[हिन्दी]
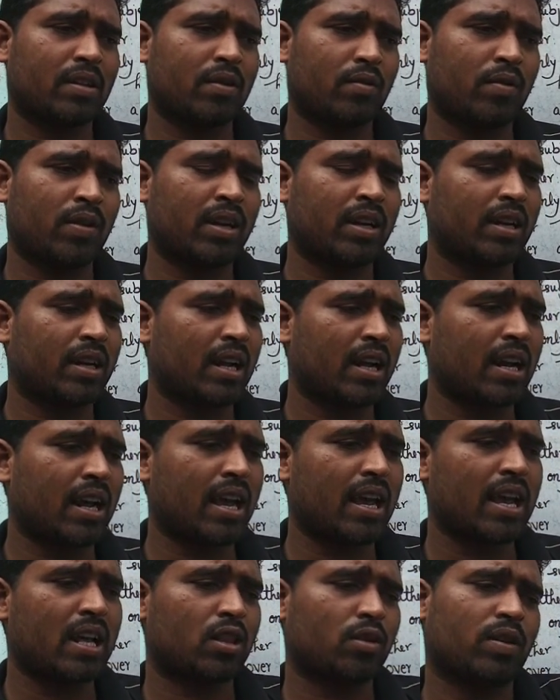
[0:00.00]
विंटर
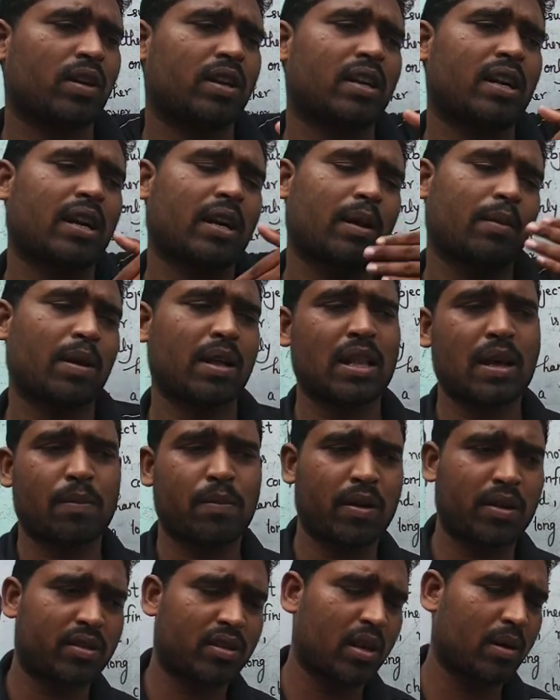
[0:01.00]
आया तो विंटर के बाद
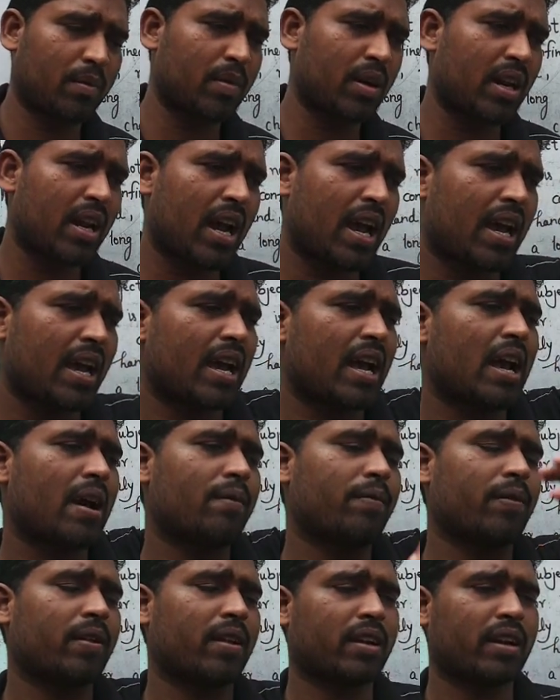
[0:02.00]
आपका समर आएगा
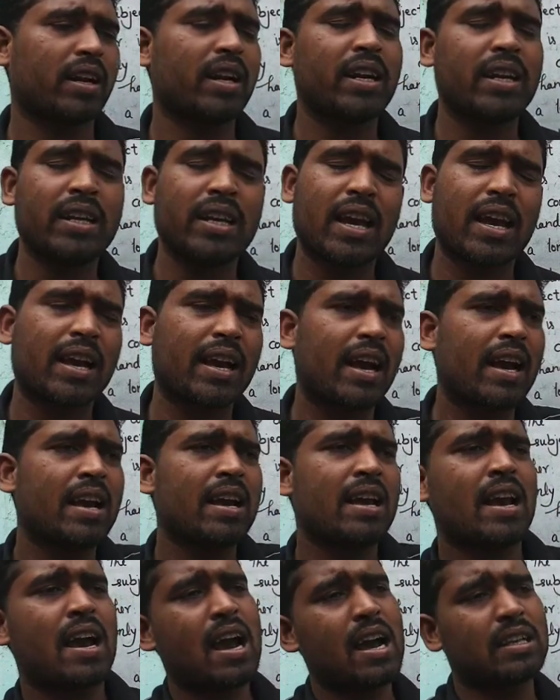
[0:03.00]
फिर रेनी आएगा
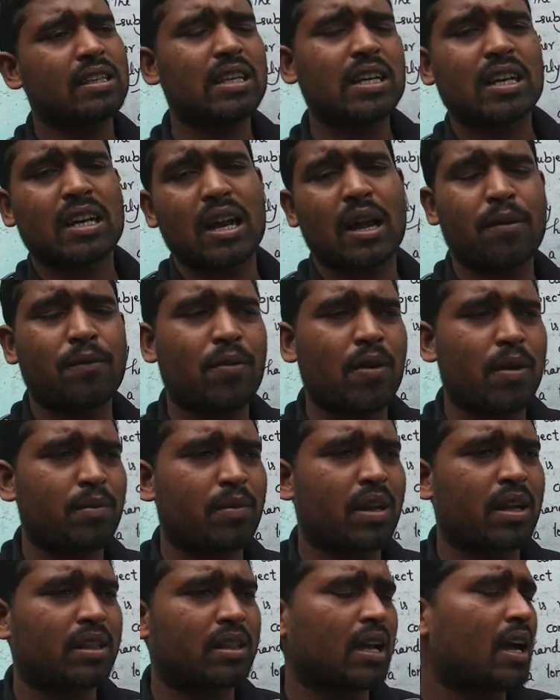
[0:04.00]
ऐसे कंफर्म
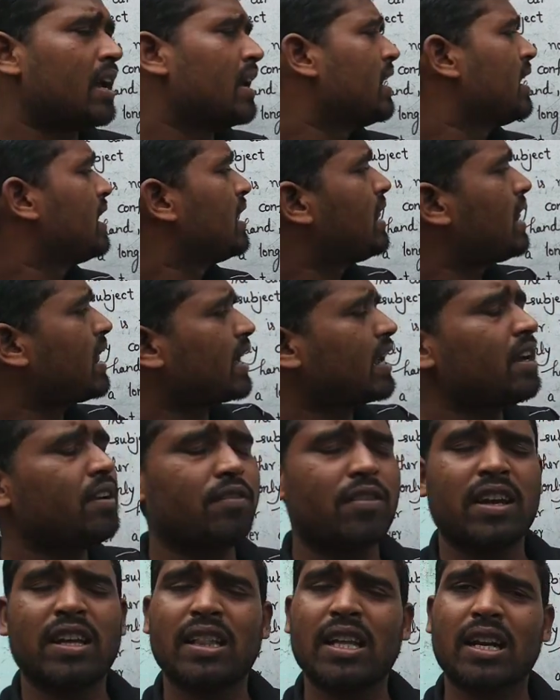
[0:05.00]
रहता है लेकिन
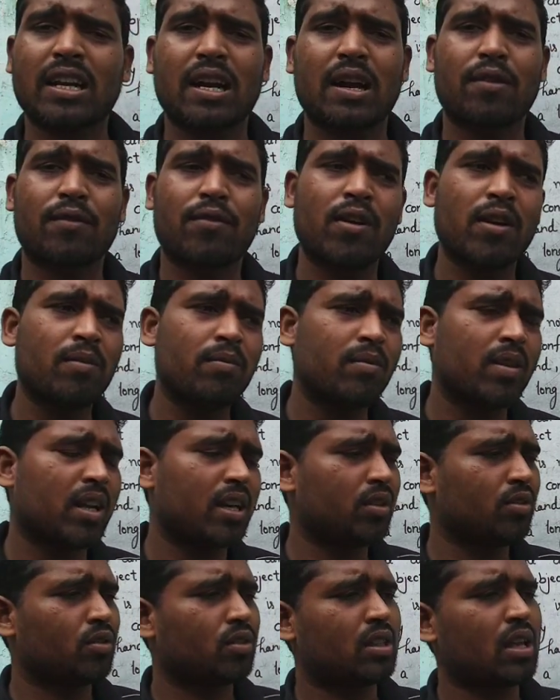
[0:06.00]
वेदर कंफर्म
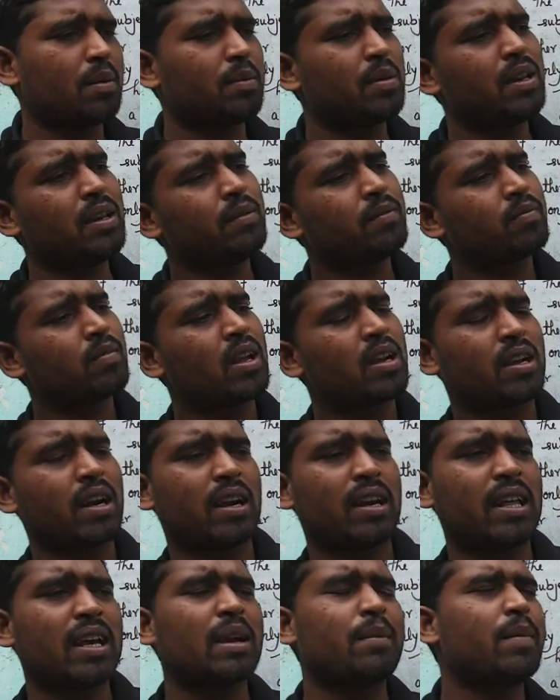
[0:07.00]
नहीं होता अभी
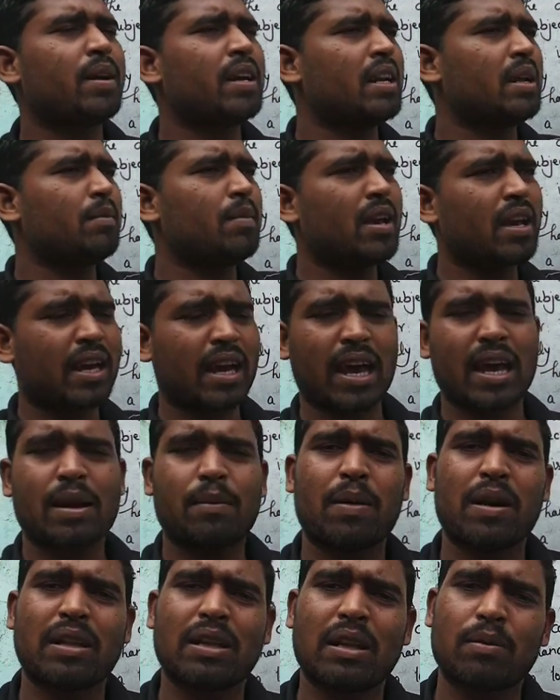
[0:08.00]
ठंडी के महीने में एकाएक
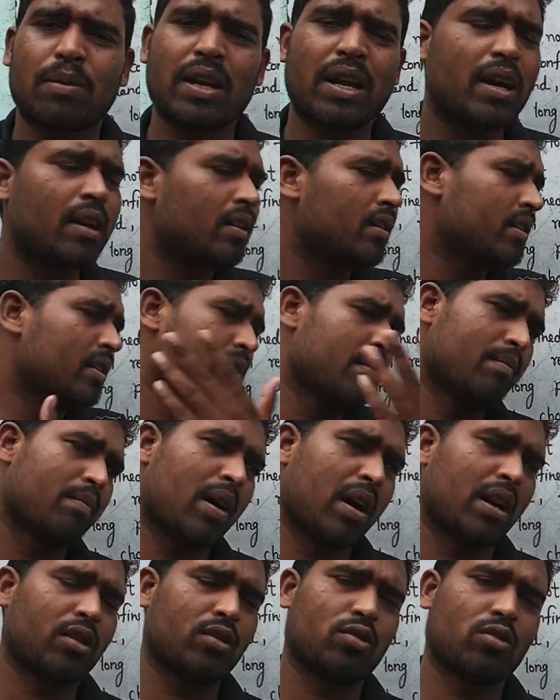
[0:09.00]
बादल बना
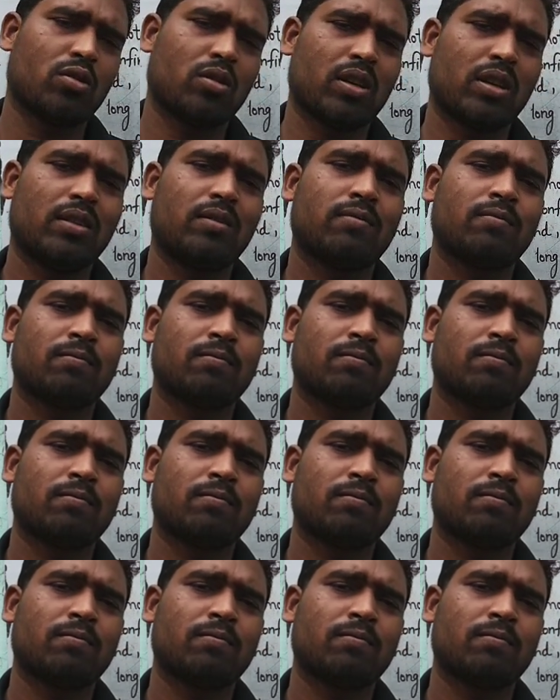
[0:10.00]
बारिश हो गई